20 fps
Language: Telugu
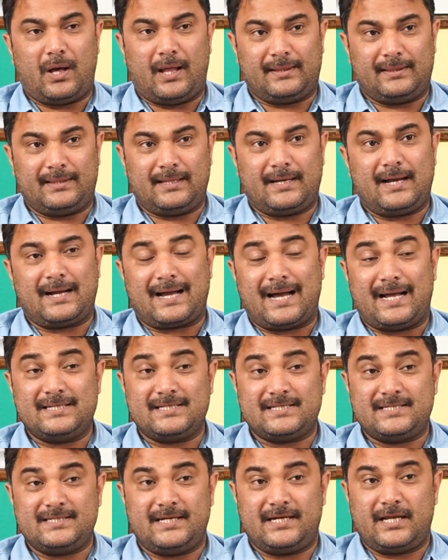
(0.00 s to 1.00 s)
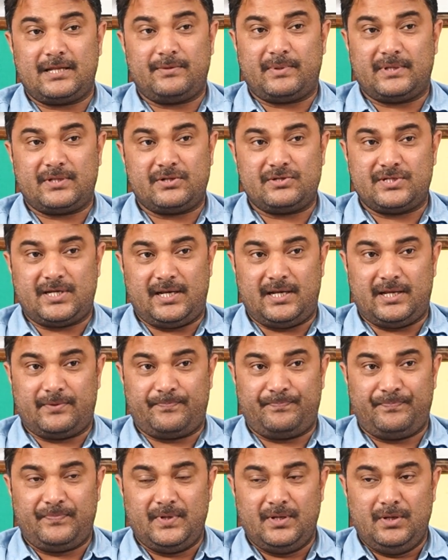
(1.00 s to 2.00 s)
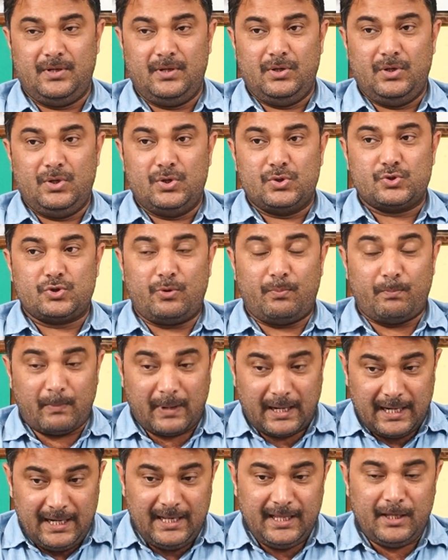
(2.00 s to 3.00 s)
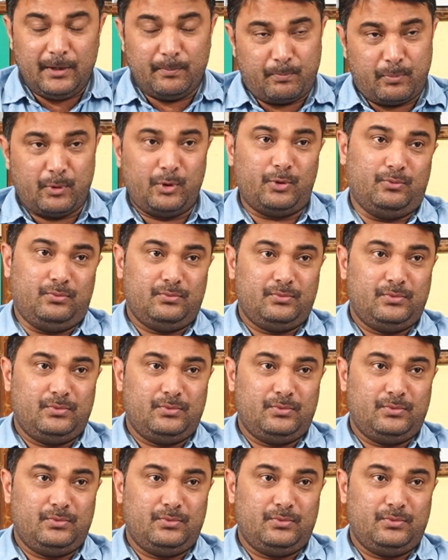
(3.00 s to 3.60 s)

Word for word: అంతగా కాన్సన్ట్రేట్ అయితే మాత్రం చేయలేదు సో మళ్ళీ ఇప్పుడు